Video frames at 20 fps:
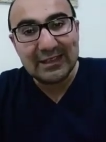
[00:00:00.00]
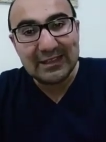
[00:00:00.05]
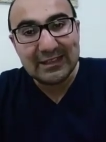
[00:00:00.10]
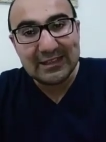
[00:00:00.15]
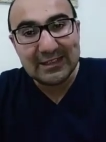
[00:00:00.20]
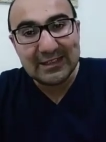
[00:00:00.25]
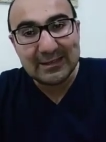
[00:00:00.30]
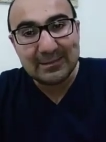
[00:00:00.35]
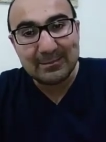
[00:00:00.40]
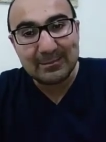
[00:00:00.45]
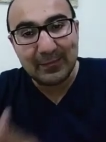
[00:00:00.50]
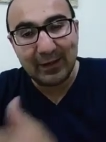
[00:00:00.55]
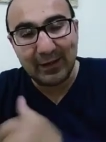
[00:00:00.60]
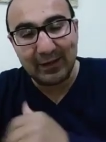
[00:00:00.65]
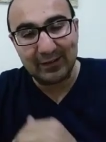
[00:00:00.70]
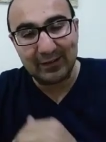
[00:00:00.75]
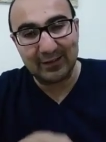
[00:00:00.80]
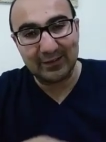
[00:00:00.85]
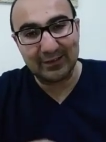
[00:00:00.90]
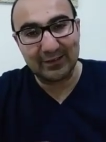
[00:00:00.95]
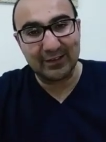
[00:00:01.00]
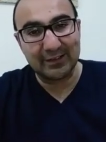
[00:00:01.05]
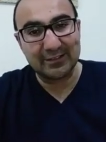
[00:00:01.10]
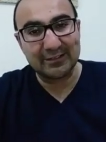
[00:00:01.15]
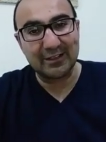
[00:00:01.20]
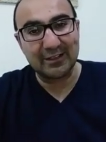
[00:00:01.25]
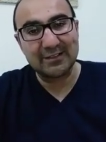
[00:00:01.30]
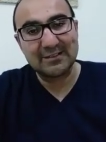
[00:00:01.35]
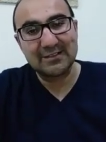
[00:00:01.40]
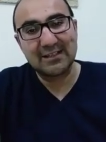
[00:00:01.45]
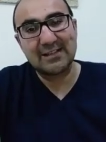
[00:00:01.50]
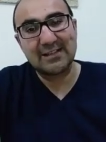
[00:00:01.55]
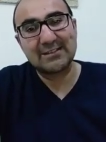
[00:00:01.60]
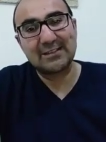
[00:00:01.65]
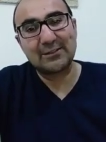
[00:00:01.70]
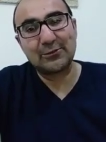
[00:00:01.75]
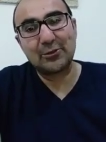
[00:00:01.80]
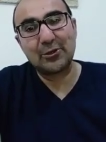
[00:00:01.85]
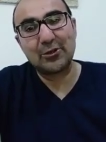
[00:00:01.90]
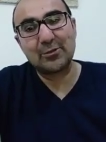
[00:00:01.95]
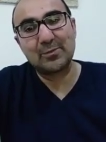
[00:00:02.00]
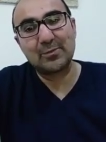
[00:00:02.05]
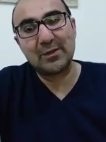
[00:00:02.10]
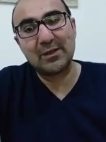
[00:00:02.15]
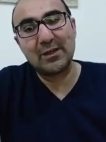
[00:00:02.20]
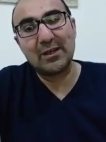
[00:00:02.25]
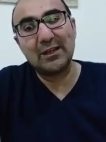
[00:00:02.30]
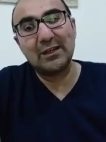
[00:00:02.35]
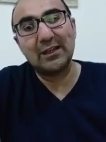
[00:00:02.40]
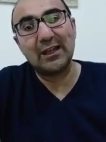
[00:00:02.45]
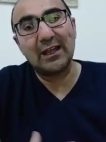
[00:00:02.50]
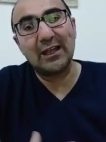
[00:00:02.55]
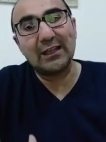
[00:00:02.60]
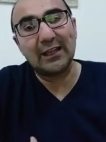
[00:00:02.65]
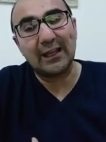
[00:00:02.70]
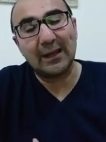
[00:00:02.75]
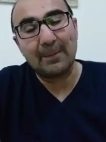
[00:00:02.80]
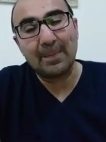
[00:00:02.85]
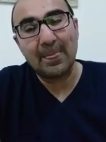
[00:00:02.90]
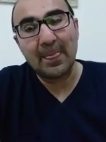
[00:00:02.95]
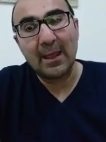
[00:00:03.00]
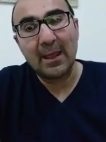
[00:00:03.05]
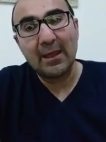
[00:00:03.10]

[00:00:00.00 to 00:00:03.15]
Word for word: kim arkadaşlar? Şehzade öğretmeni Lala.